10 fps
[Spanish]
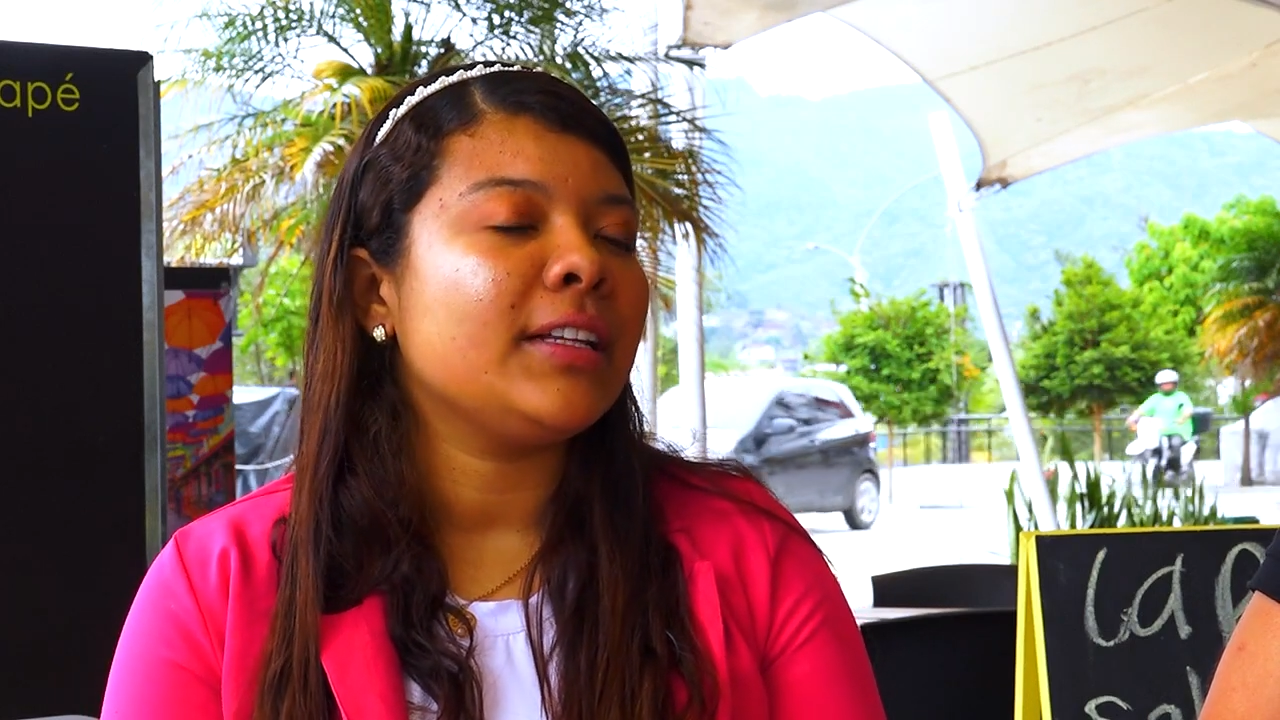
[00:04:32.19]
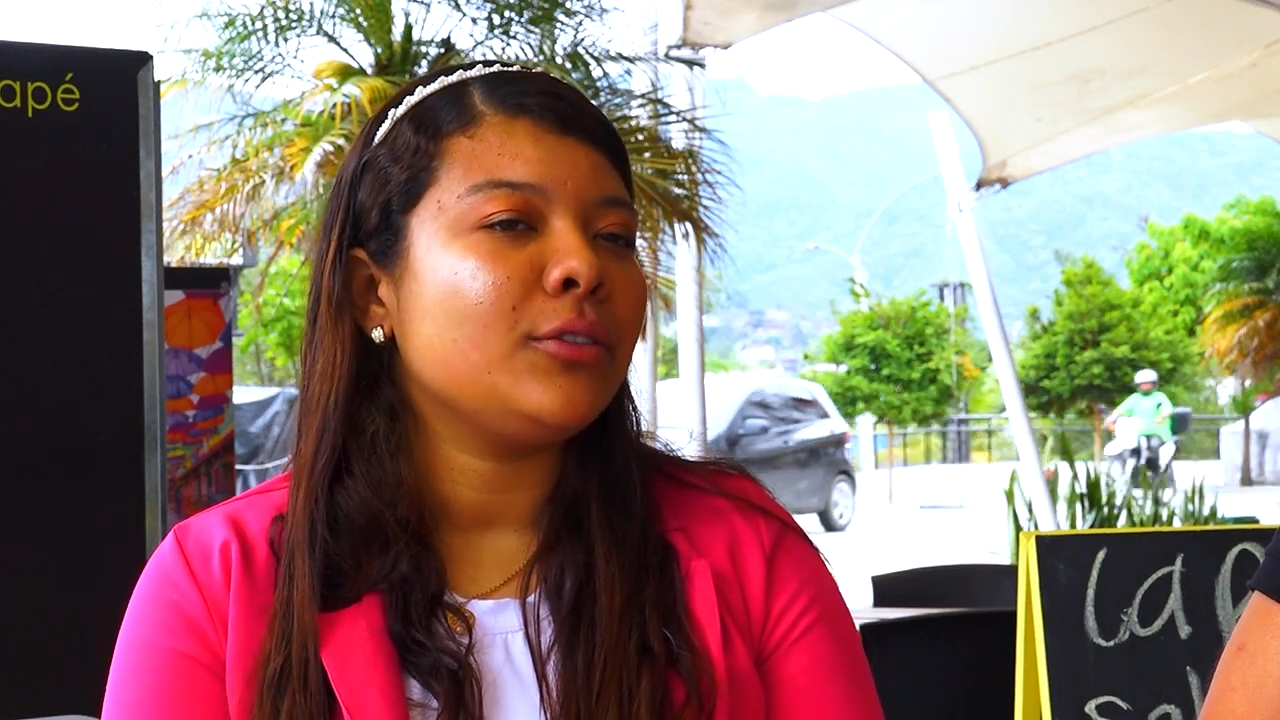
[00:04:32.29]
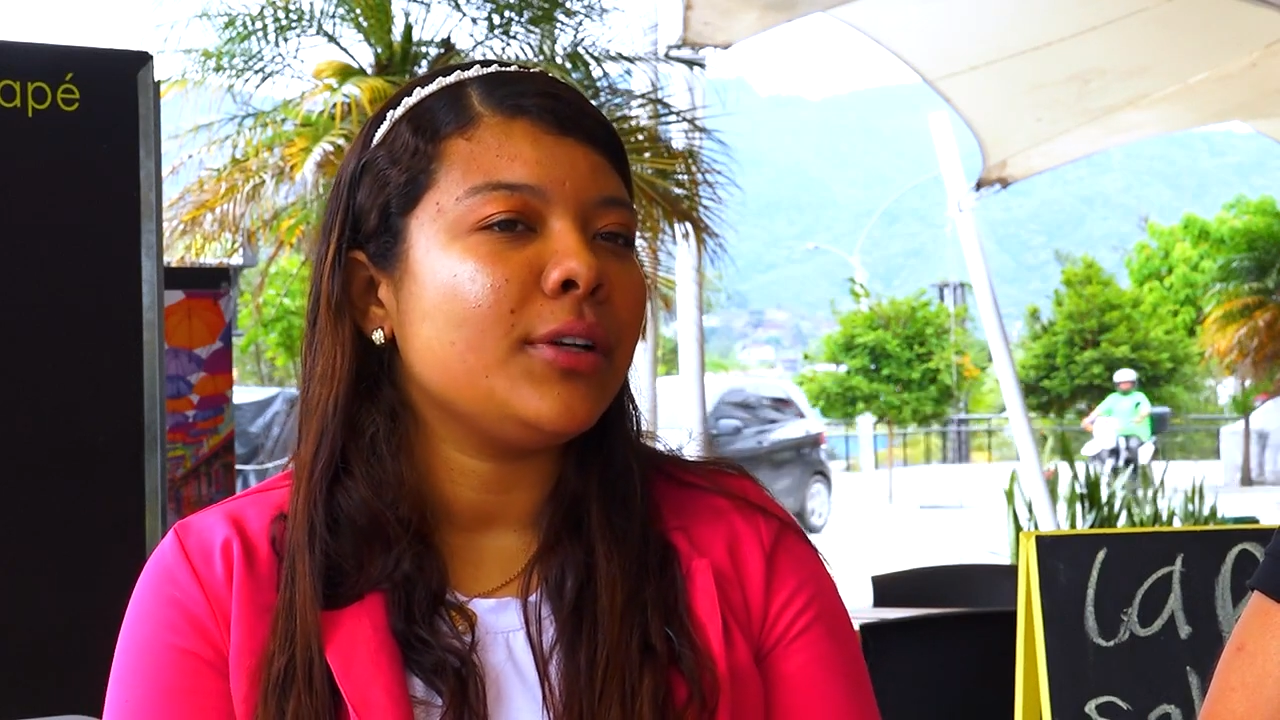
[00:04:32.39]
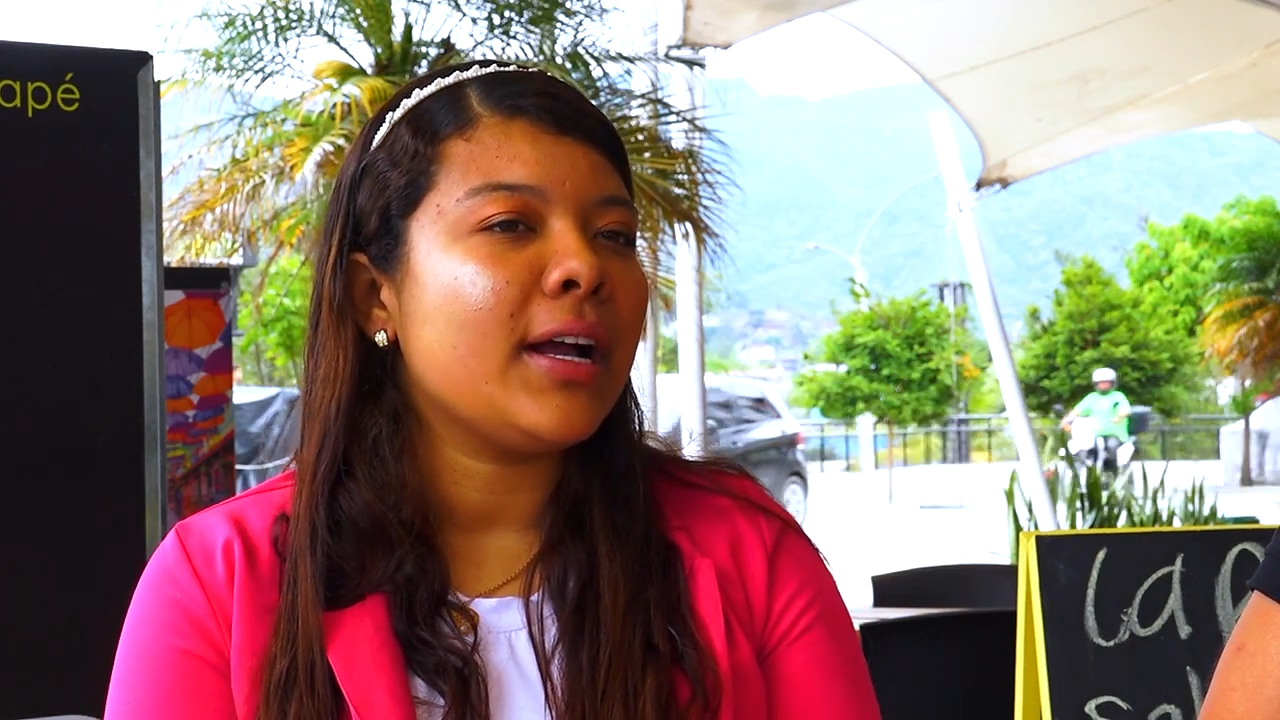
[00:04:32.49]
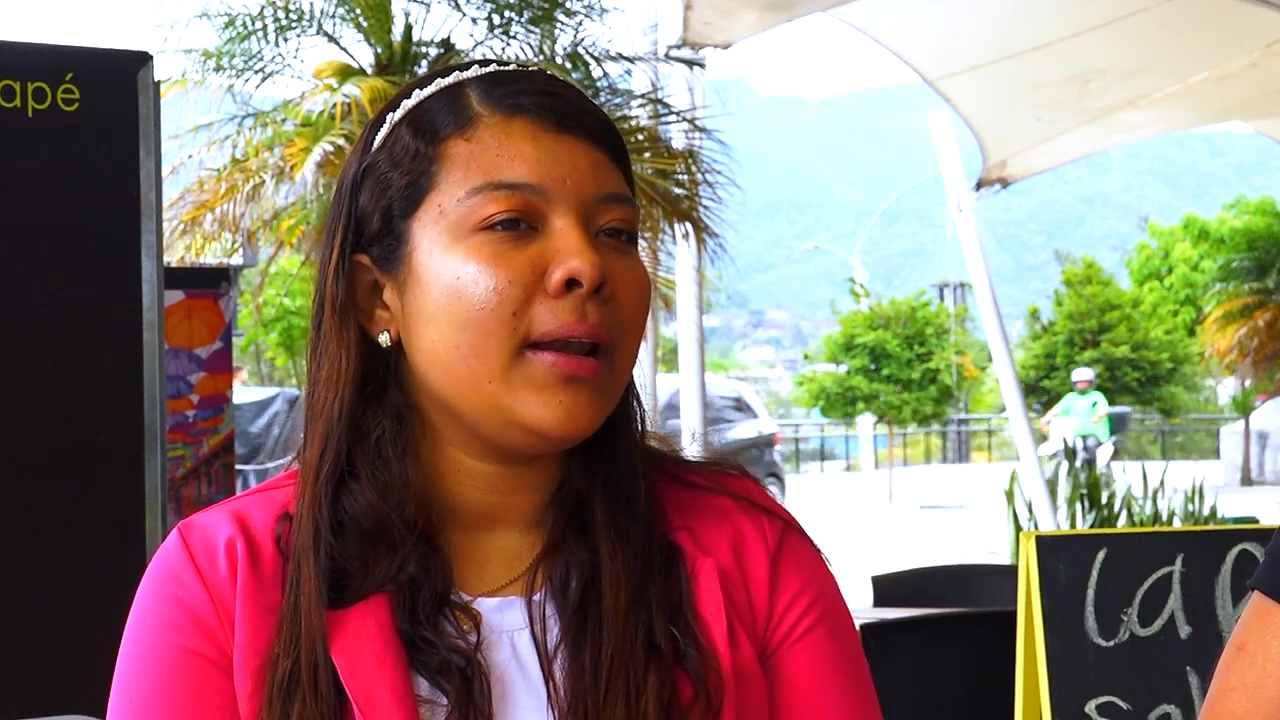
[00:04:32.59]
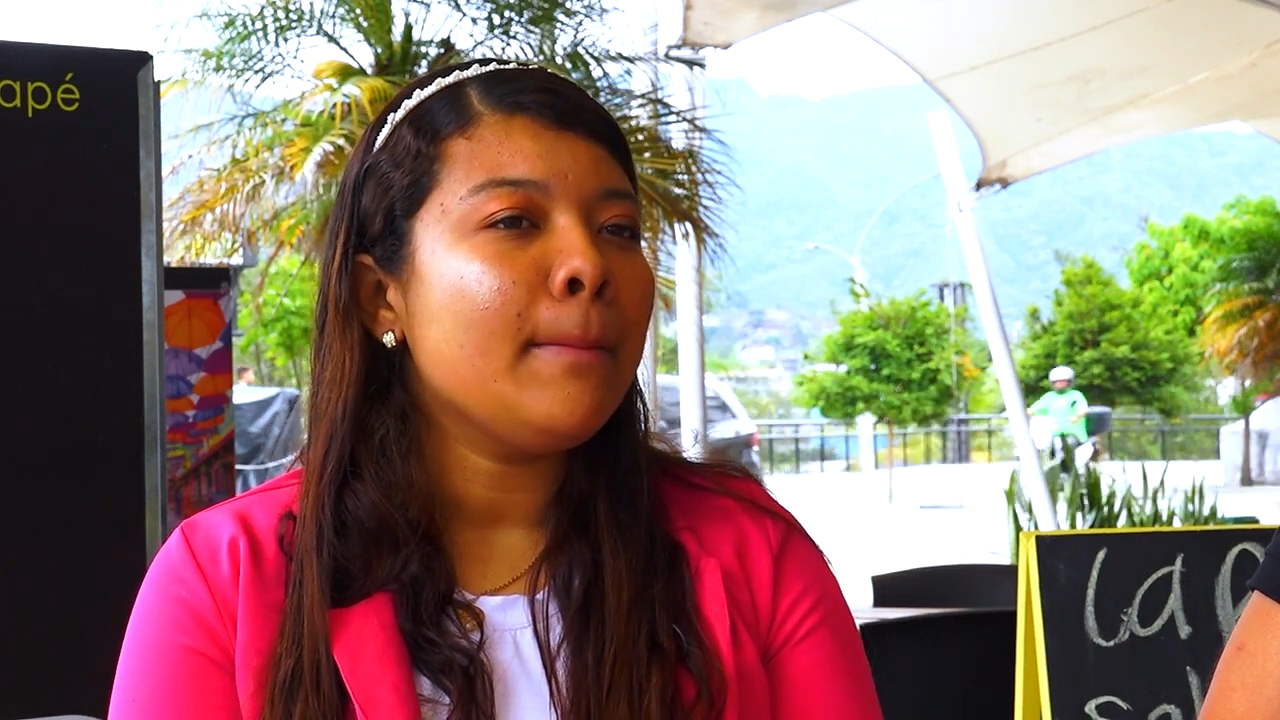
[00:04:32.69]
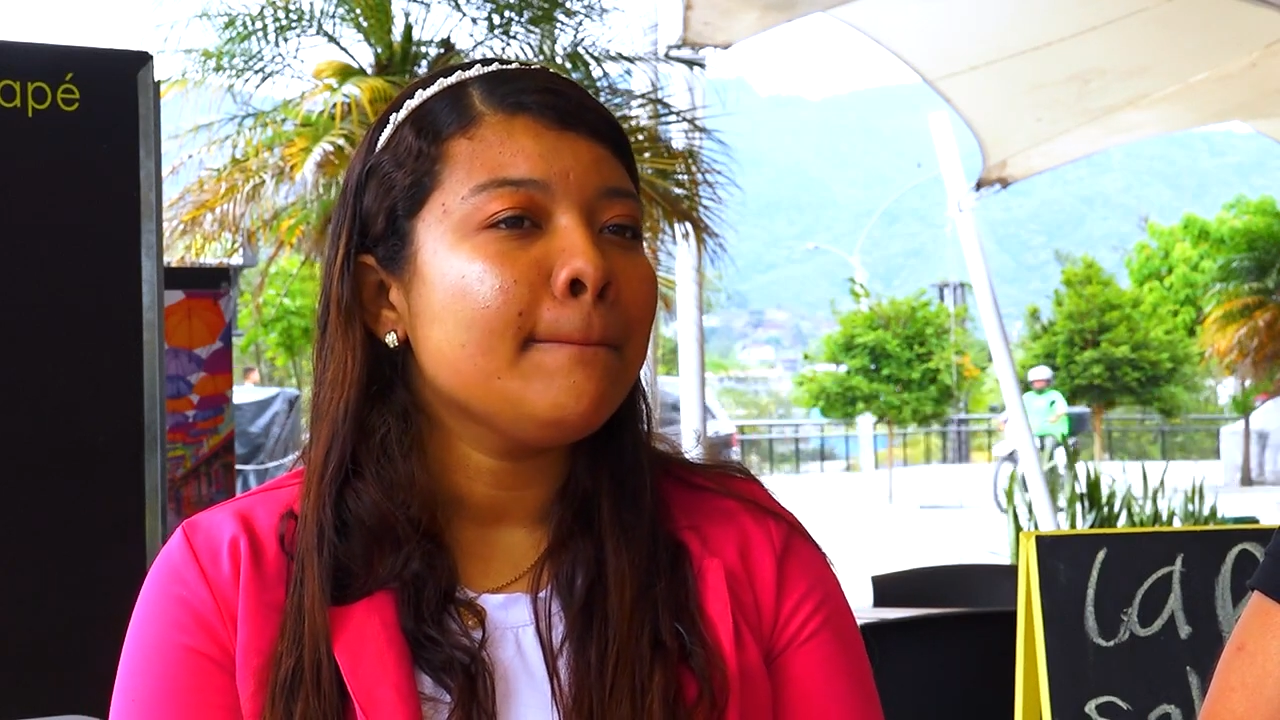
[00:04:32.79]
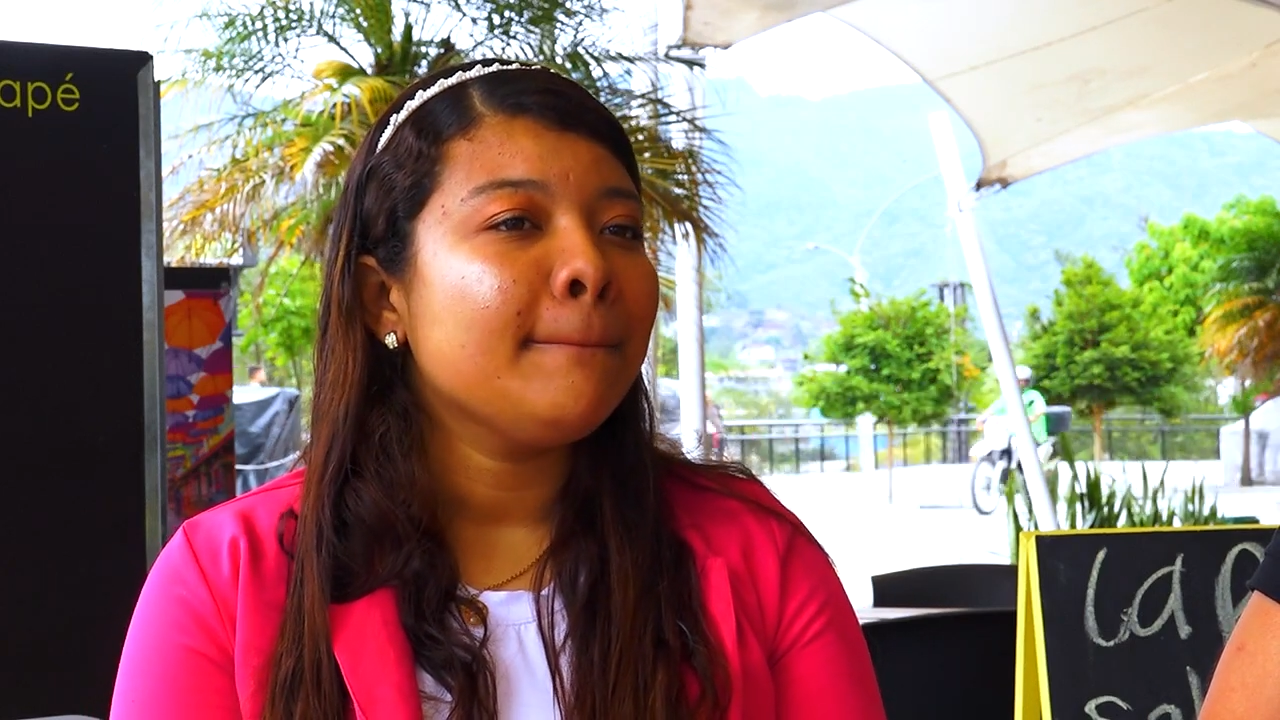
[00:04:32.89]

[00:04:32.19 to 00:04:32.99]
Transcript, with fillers: natural.